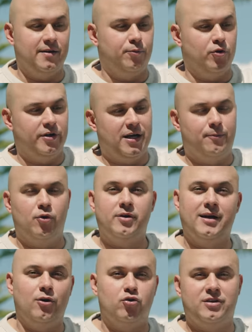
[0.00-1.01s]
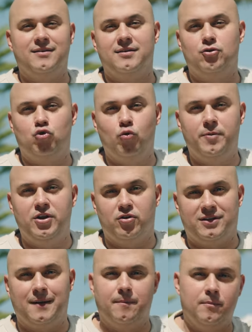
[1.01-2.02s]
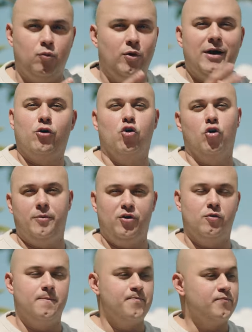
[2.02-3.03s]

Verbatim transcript: ¿Por qué? Porque los tan, tus videos están económicos,